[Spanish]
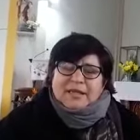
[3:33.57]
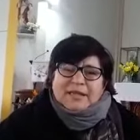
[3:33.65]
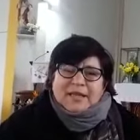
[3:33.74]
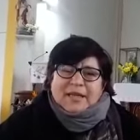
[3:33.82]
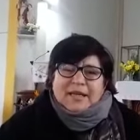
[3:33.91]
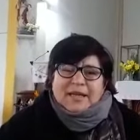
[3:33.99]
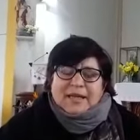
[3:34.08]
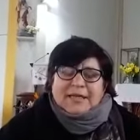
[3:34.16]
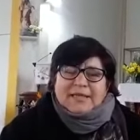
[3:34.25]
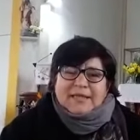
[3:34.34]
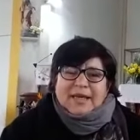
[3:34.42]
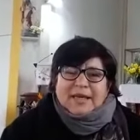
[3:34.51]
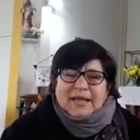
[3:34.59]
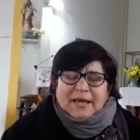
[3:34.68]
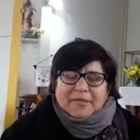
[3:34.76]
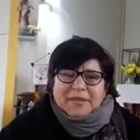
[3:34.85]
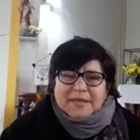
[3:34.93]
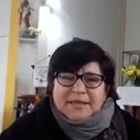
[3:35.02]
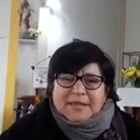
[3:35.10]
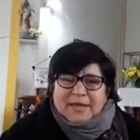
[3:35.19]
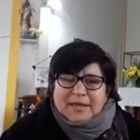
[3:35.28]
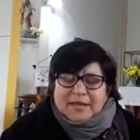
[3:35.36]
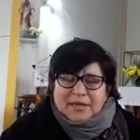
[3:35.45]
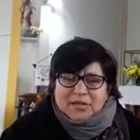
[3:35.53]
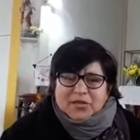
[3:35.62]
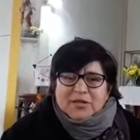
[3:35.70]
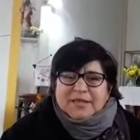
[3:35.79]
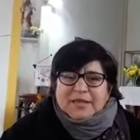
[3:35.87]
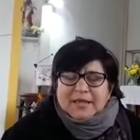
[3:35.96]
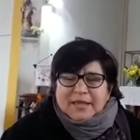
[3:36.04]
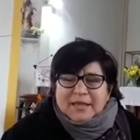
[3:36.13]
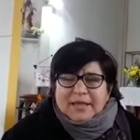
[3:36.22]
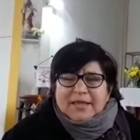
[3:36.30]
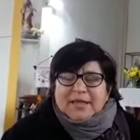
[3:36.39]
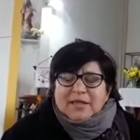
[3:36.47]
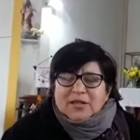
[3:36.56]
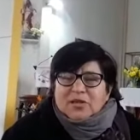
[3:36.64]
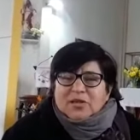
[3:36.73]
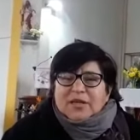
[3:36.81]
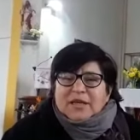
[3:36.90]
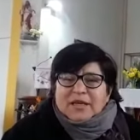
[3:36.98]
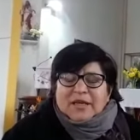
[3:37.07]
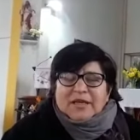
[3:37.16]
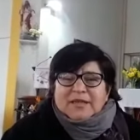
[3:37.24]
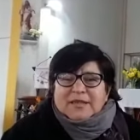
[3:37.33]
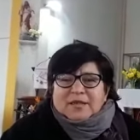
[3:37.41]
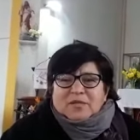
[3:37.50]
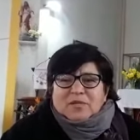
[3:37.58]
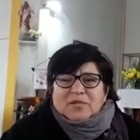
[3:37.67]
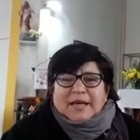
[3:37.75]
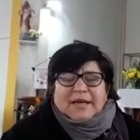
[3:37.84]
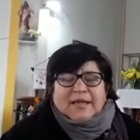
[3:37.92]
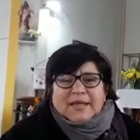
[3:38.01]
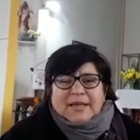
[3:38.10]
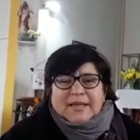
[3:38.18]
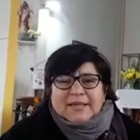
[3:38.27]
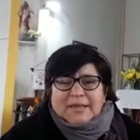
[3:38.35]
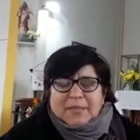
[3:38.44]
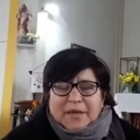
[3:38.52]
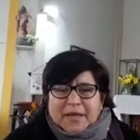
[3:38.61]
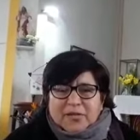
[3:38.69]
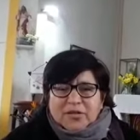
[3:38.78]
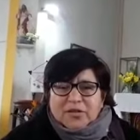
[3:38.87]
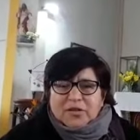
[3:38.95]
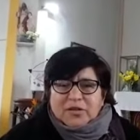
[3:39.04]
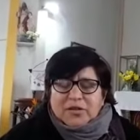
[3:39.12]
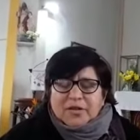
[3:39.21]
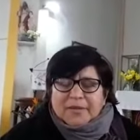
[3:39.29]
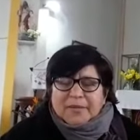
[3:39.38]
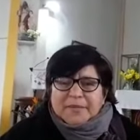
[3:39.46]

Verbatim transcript: de la iglesia es la misa. Entonces tener esto es una riqueza para nosotros.